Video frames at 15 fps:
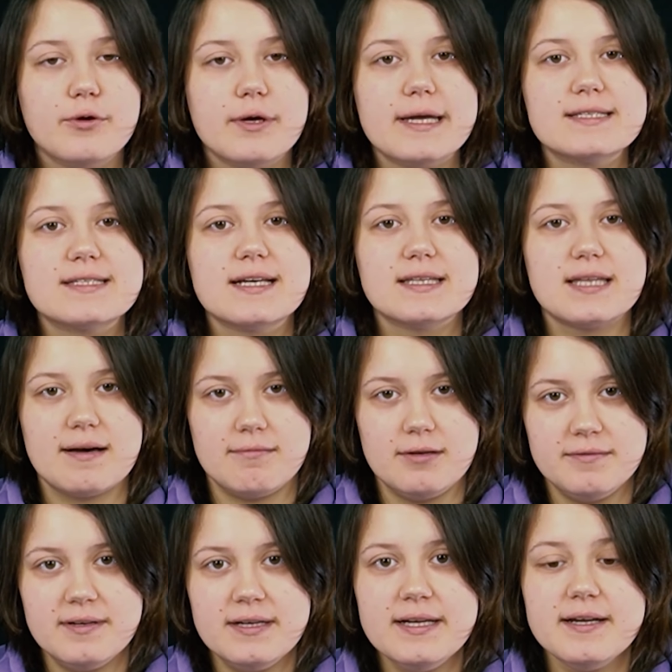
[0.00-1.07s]
но
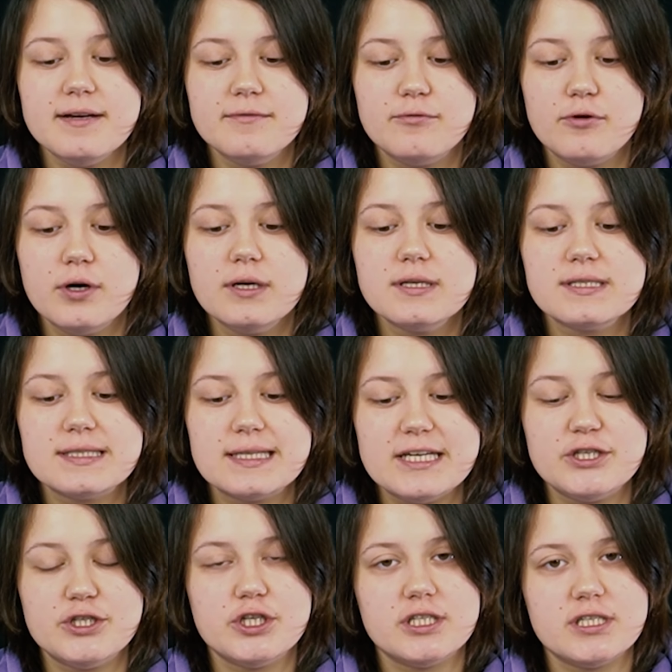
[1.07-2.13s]
изготавливали его с
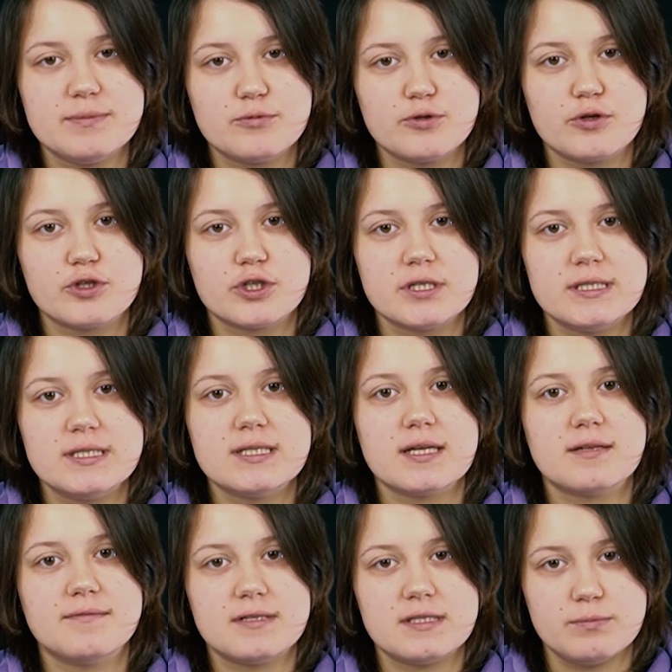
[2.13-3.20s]
1700
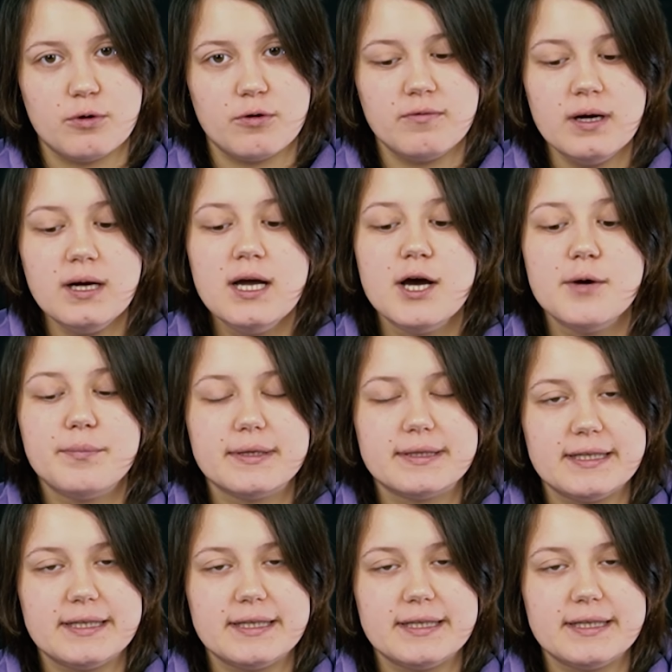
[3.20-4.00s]
1768 по